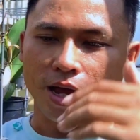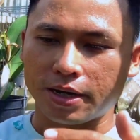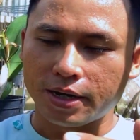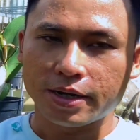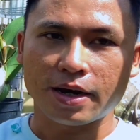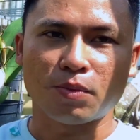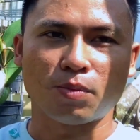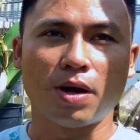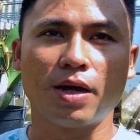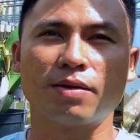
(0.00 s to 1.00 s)
để riêng ra một
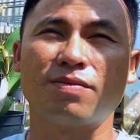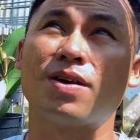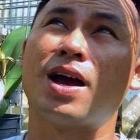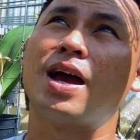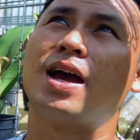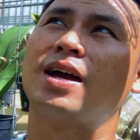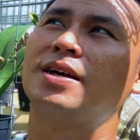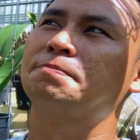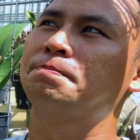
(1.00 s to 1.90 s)
bên, và